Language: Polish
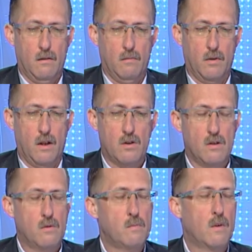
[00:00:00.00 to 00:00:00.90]
bodajże z,
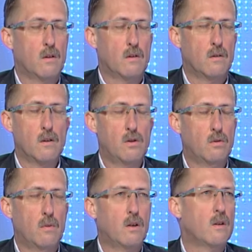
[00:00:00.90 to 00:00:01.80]
8, z
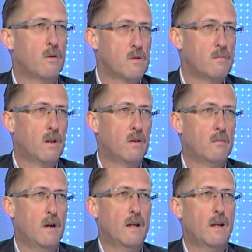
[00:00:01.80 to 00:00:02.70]
7 na 8
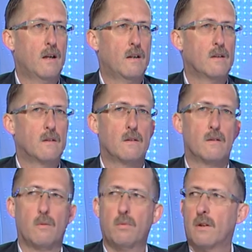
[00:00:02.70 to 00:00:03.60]
maja e,
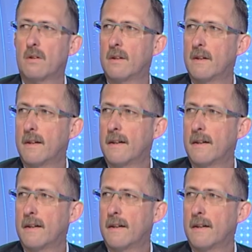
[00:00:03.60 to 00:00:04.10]
obchody